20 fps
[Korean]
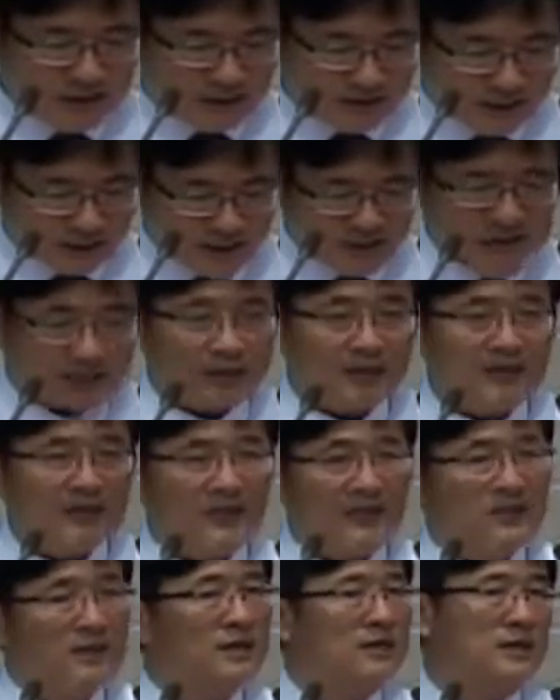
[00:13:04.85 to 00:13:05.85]
다시
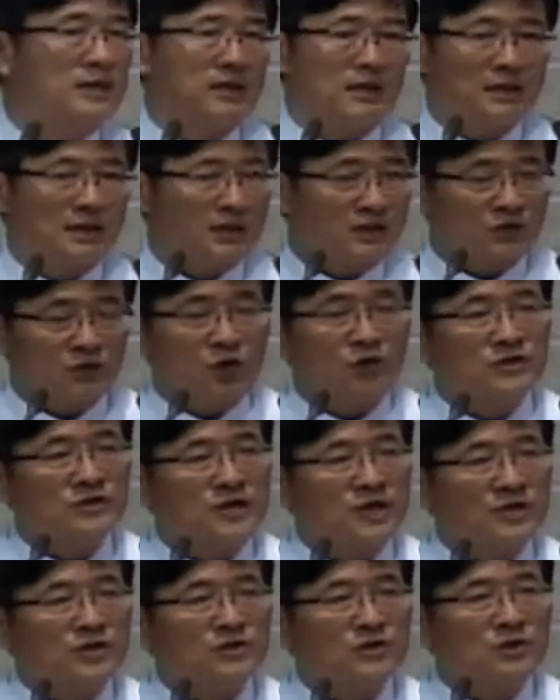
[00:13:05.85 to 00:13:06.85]

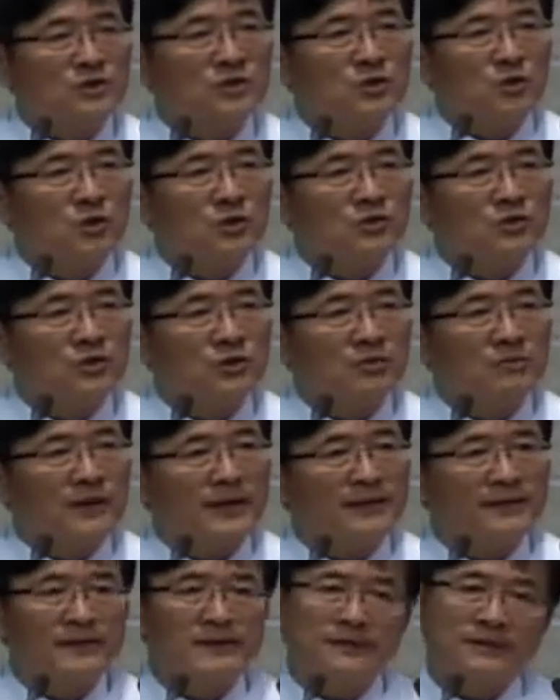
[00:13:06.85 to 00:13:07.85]
정상적인 도시로
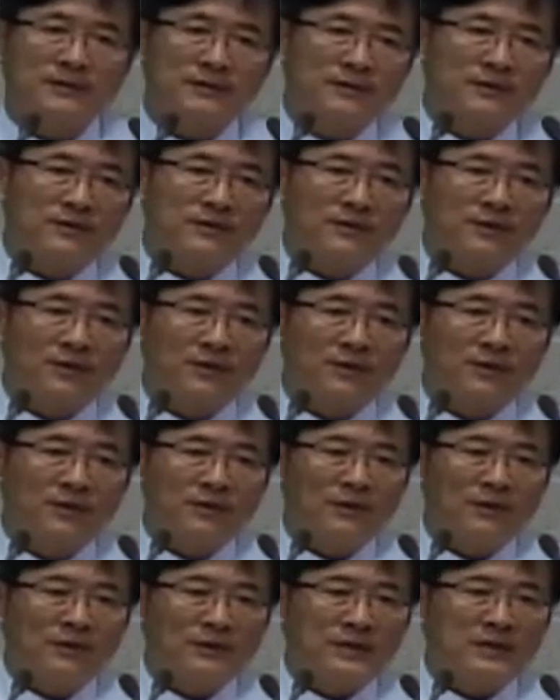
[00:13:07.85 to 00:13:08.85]
만드는 것도
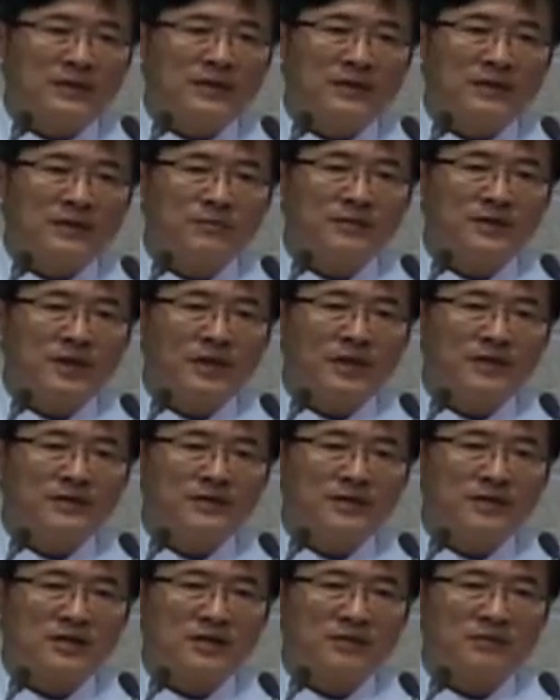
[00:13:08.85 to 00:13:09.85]
느헤미야의
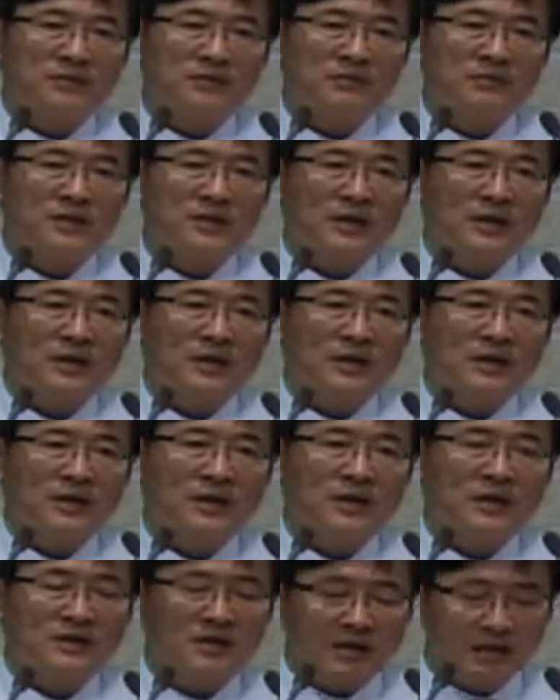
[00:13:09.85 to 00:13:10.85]
책임입니다.
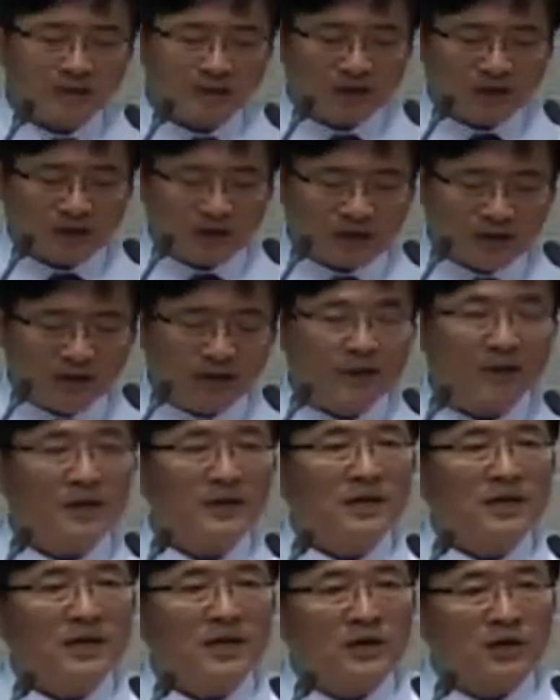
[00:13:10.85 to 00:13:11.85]
그 느헤미야가
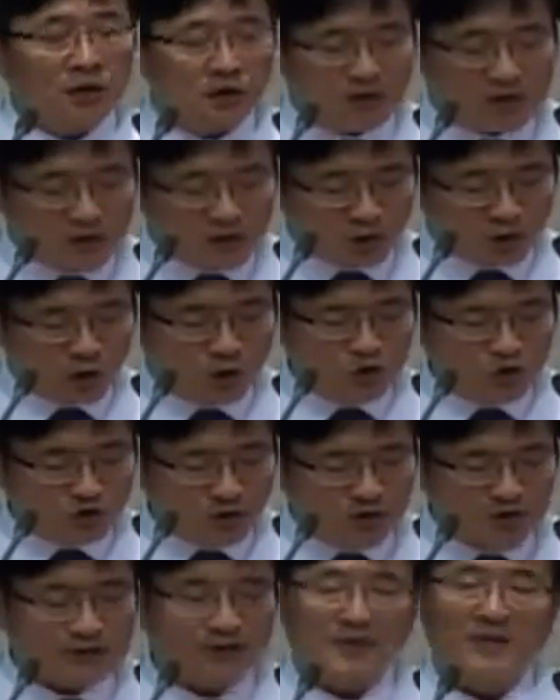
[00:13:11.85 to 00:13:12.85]
여기
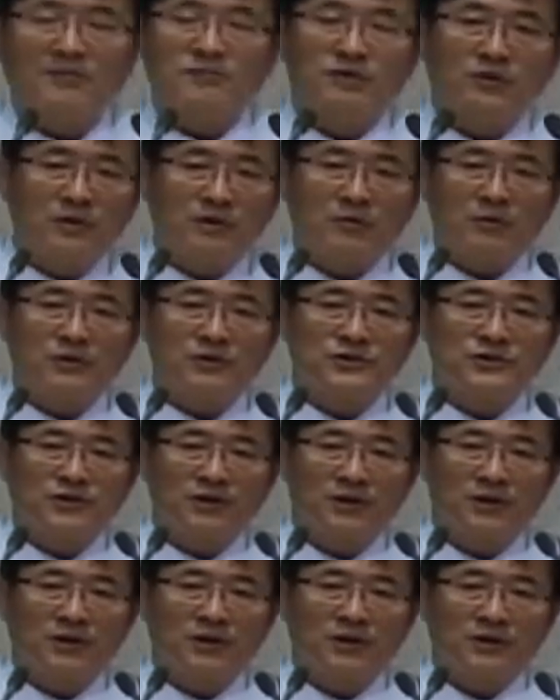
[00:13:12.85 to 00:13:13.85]
거주할 사람들을
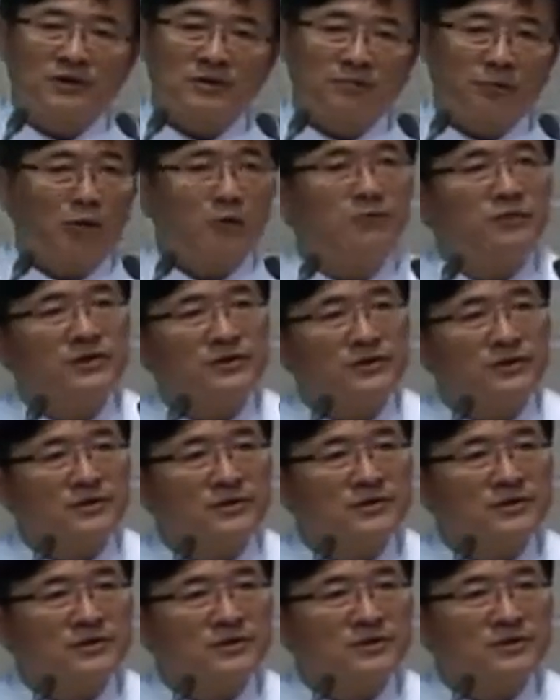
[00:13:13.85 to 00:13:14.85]
먼저 뽑는
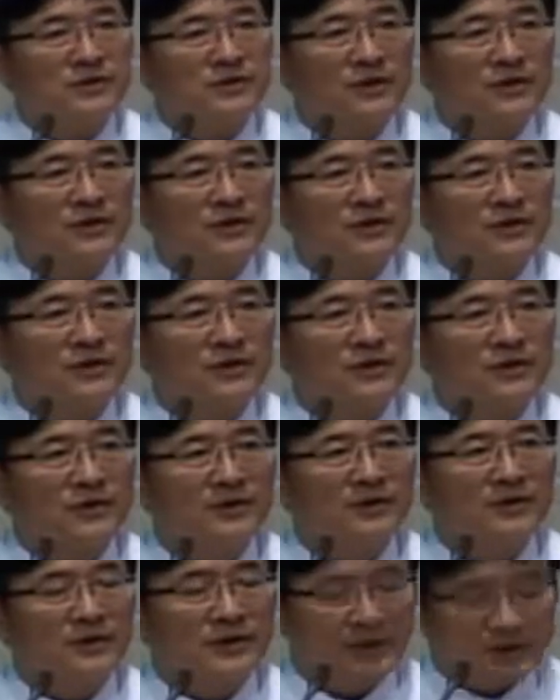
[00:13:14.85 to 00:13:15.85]
것이지요.
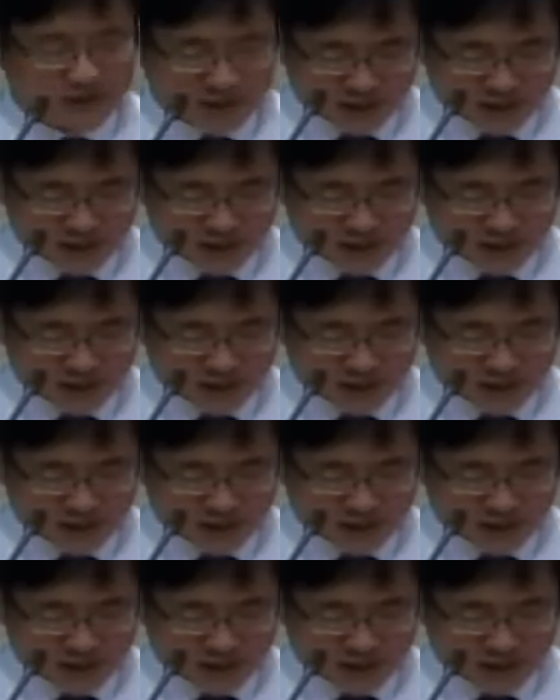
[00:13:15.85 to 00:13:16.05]
그래서